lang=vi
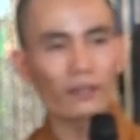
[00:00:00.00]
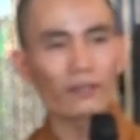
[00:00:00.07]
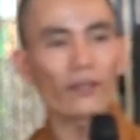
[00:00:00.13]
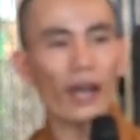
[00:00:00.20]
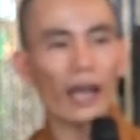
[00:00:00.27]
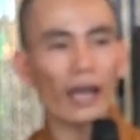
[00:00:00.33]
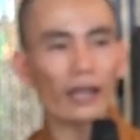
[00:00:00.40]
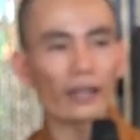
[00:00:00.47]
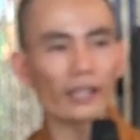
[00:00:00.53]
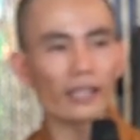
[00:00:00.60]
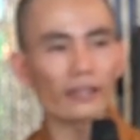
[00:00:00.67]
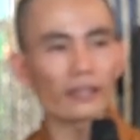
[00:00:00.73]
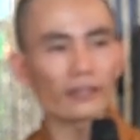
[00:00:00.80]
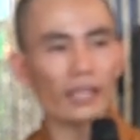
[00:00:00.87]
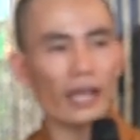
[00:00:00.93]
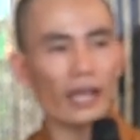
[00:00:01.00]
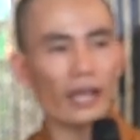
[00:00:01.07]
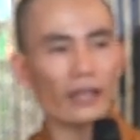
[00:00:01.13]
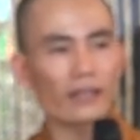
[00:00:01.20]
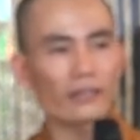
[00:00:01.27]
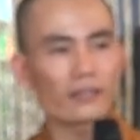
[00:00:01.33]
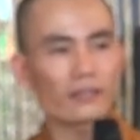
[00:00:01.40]
Và khi người
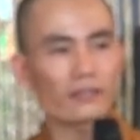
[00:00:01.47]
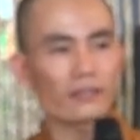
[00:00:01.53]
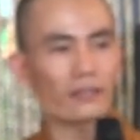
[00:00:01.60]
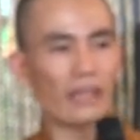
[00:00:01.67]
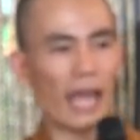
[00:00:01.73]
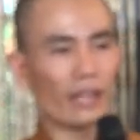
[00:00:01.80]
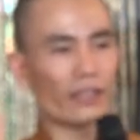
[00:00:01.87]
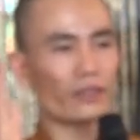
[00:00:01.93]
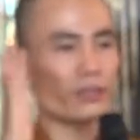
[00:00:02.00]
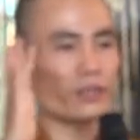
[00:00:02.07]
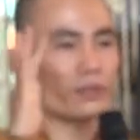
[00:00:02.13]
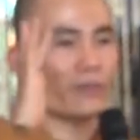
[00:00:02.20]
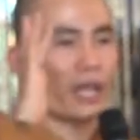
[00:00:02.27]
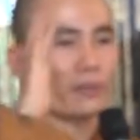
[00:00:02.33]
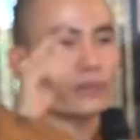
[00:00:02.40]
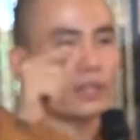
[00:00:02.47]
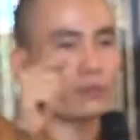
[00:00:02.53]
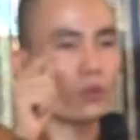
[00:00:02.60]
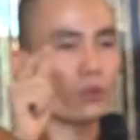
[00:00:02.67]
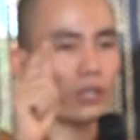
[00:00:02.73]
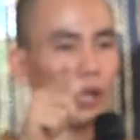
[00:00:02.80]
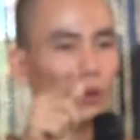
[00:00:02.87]
ta tạt vô gương mặt
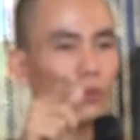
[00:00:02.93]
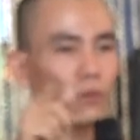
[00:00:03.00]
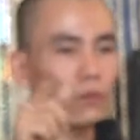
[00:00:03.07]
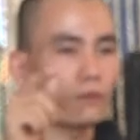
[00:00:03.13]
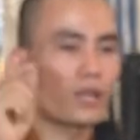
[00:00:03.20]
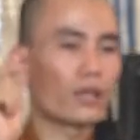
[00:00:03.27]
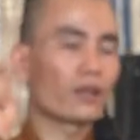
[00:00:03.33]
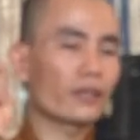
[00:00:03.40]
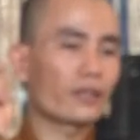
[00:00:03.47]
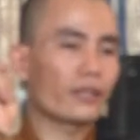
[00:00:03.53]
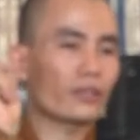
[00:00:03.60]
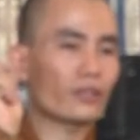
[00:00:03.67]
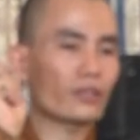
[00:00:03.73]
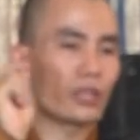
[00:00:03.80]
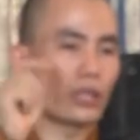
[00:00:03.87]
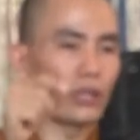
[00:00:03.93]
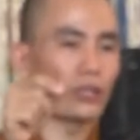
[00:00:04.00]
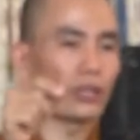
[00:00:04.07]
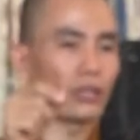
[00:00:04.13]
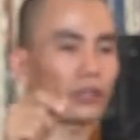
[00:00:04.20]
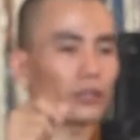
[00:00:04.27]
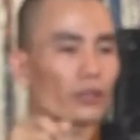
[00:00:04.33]
mình một câu khiến cho sĩ
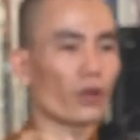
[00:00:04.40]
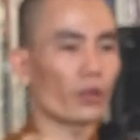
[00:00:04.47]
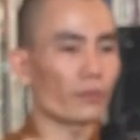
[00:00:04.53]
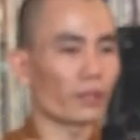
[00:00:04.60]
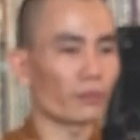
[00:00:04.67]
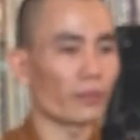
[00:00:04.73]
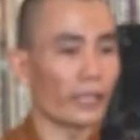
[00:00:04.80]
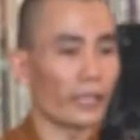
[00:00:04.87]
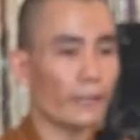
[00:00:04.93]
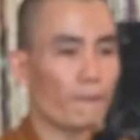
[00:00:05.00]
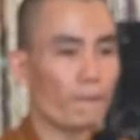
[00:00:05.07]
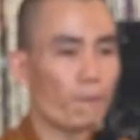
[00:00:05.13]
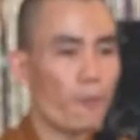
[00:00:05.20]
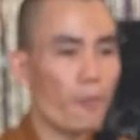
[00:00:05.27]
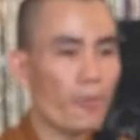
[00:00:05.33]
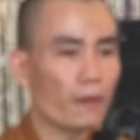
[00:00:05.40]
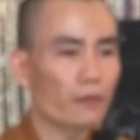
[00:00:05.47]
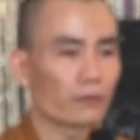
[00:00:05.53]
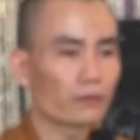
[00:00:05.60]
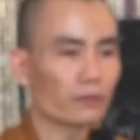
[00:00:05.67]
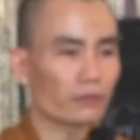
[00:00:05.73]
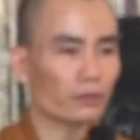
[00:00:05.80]
diện của tôi mình bị
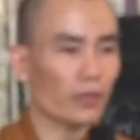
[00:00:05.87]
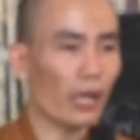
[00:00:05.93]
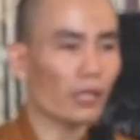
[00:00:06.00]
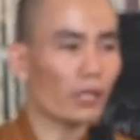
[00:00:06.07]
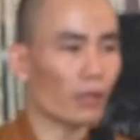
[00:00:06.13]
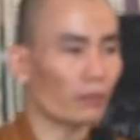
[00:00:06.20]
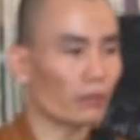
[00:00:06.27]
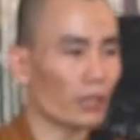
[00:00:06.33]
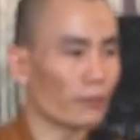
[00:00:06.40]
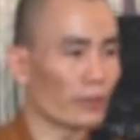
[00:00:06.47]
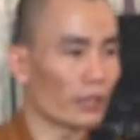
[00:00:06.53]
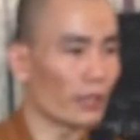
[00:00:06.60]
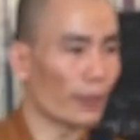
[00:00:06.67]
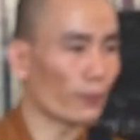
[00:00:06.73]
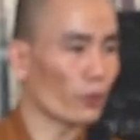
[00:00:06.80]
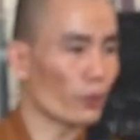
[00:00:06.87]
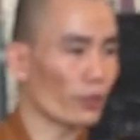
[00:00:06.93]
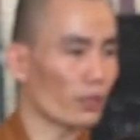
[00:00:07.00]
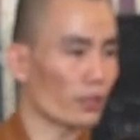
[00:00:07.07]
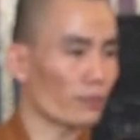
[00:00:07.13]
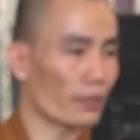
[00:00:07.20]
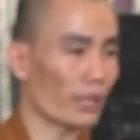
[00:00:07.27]
tấn công, mà bị lâm
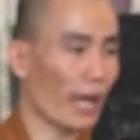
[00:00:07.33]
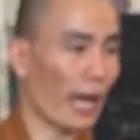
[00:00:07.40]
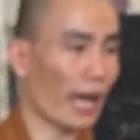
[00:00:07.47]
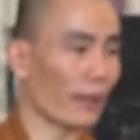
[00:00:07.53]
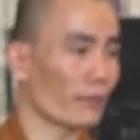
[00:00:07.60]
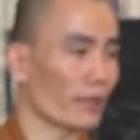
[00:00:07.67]
nguy, bị hạ